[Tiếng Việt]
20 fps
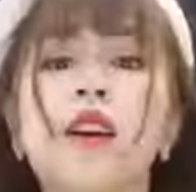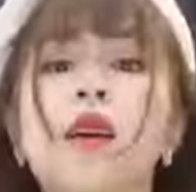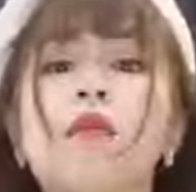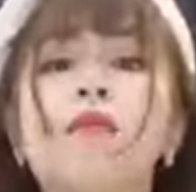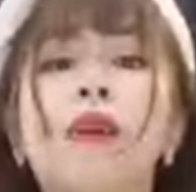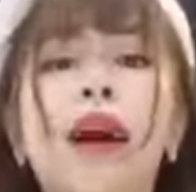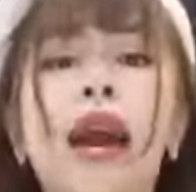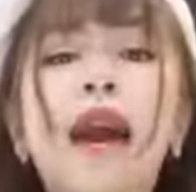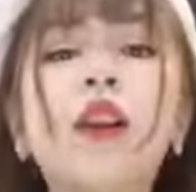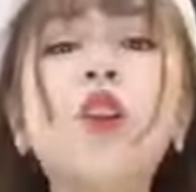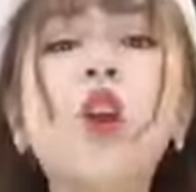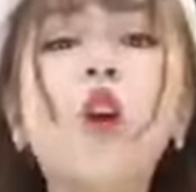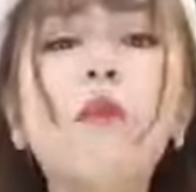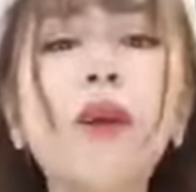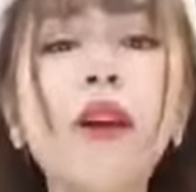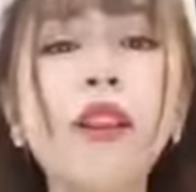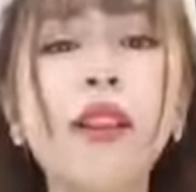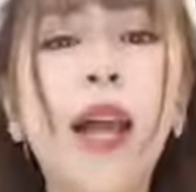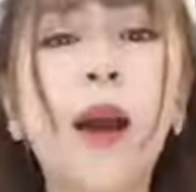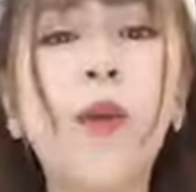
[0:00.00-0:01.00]
Mặc áo thun
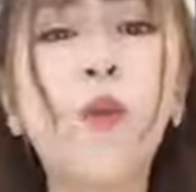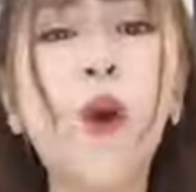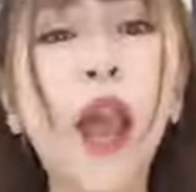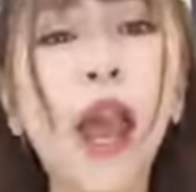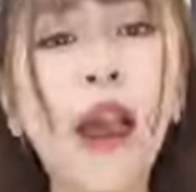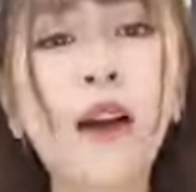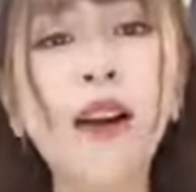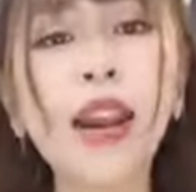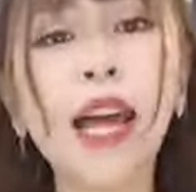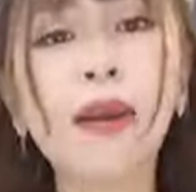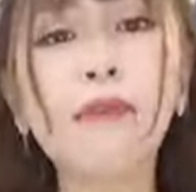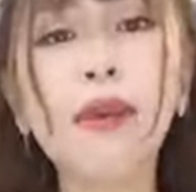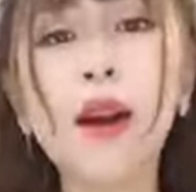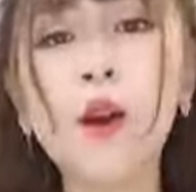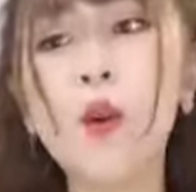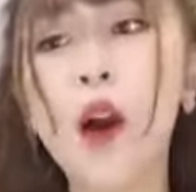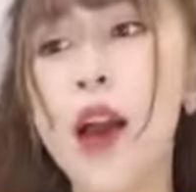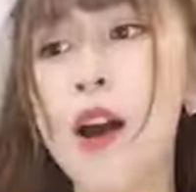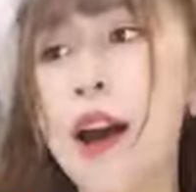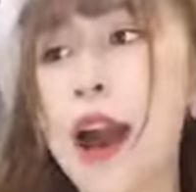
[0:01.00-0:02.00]
bên trong khoác áo len bên
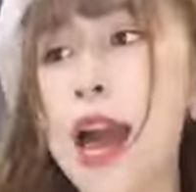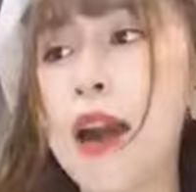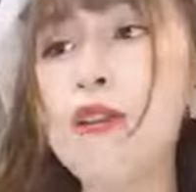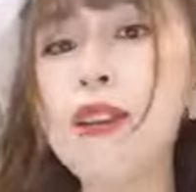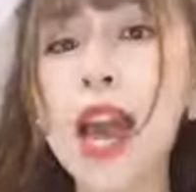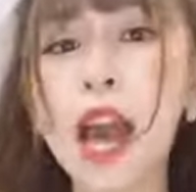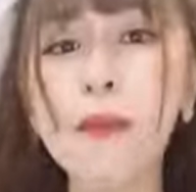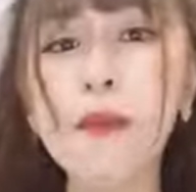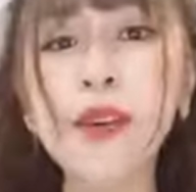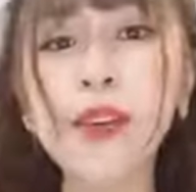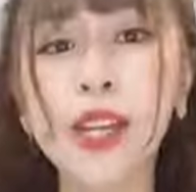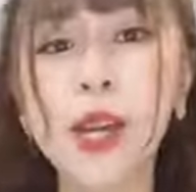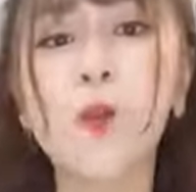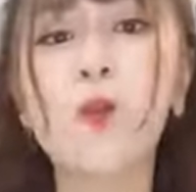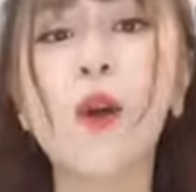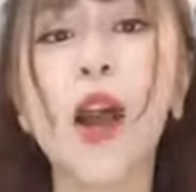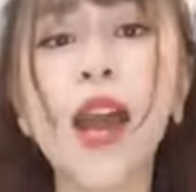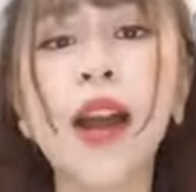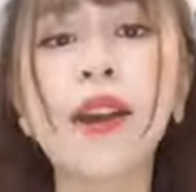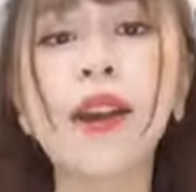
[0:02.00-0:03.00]
ngoài hoặc áo dây bên trong
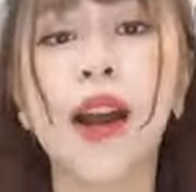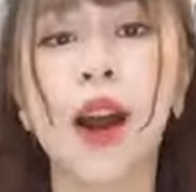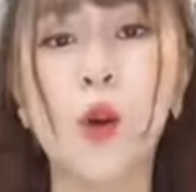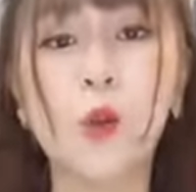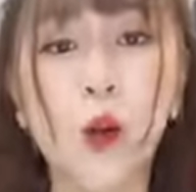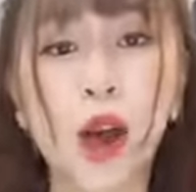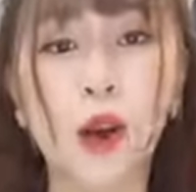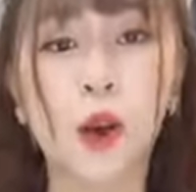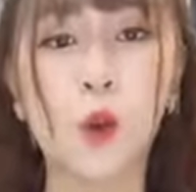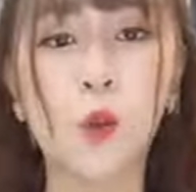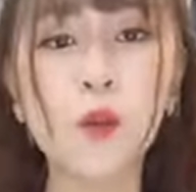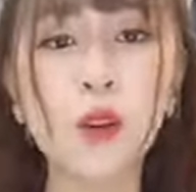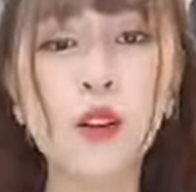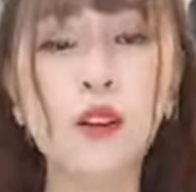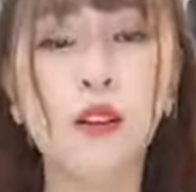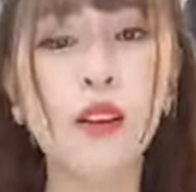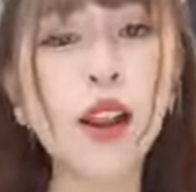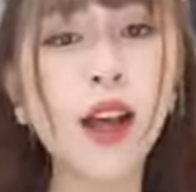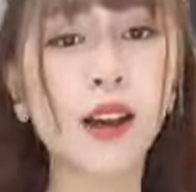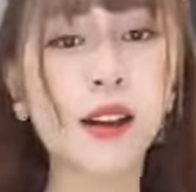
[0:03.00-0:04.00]
khoác cái này ở ngoài cũng
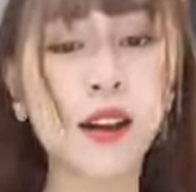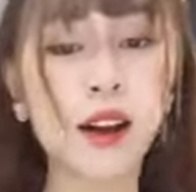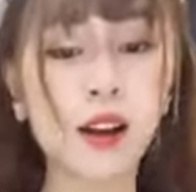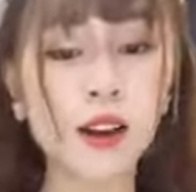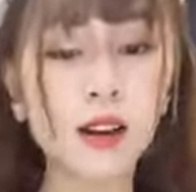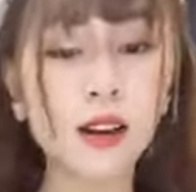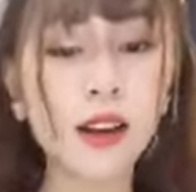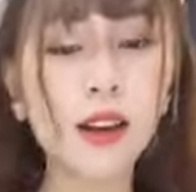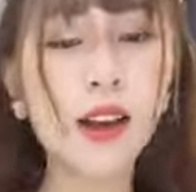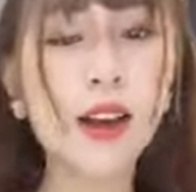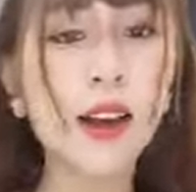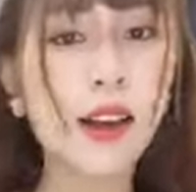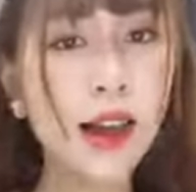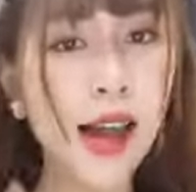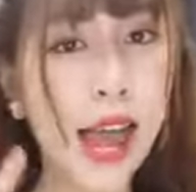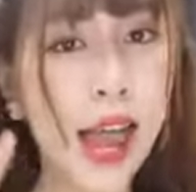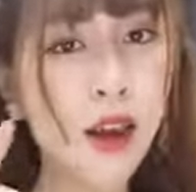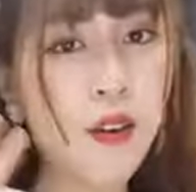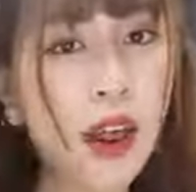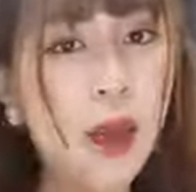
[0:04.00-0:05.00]
được rất là cưng
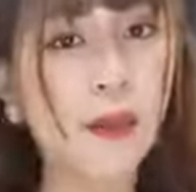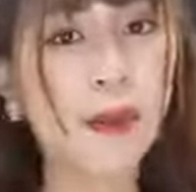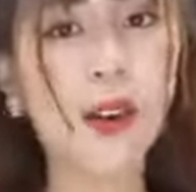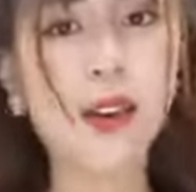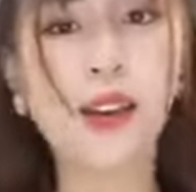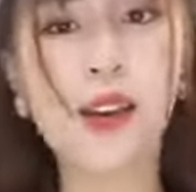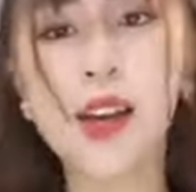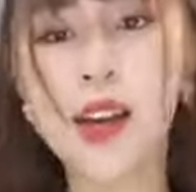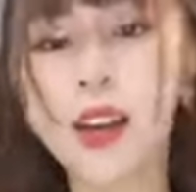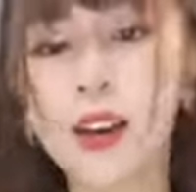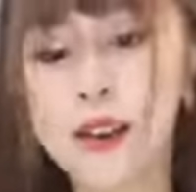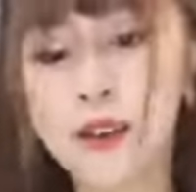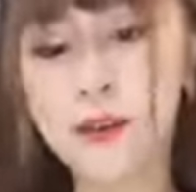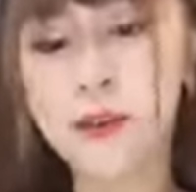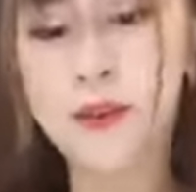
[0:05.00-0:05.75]
Áo đẹp cực kỳ